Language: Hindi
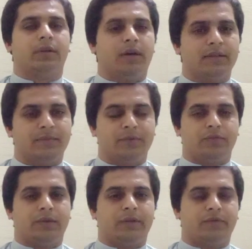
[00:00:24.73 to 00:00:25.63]
क्लास में
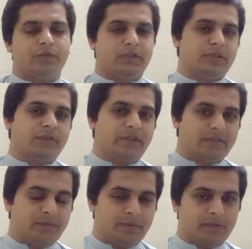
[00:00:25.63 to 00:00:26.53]
जो है वो जिनसे
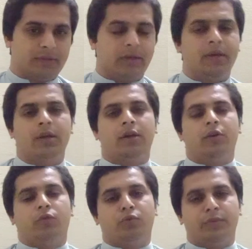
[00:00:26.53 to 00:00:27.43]
वास्ता पड़ता है
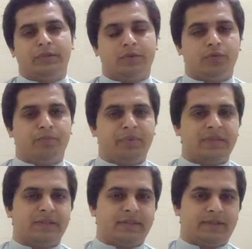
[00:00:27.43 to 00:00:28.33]
उनमें से जो
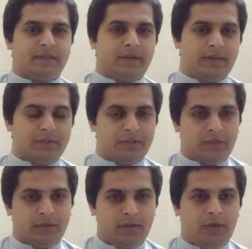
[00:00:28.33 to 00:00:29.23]
बेसिक से हैं
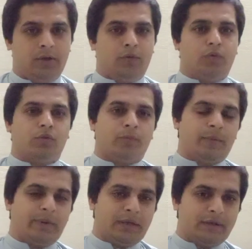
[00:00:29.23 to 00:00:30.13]
चंद उनको मैं
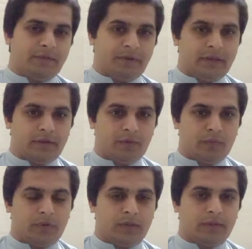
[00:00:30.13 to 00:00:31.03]
पहले डिफ़ाइन
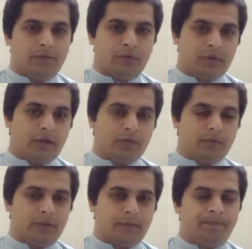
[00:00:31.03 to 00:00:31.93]
करूँगा कि वो क्या
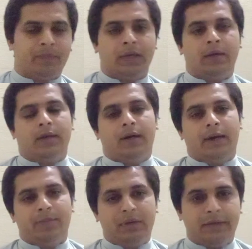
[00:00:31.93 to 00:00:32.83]
होते हैं
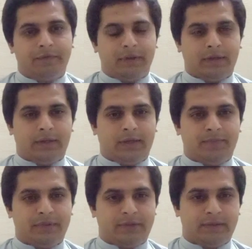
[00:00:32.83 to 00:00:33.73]
आई बिलीव कि अगर
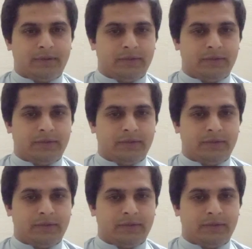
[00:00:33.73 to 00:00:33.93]
आप इस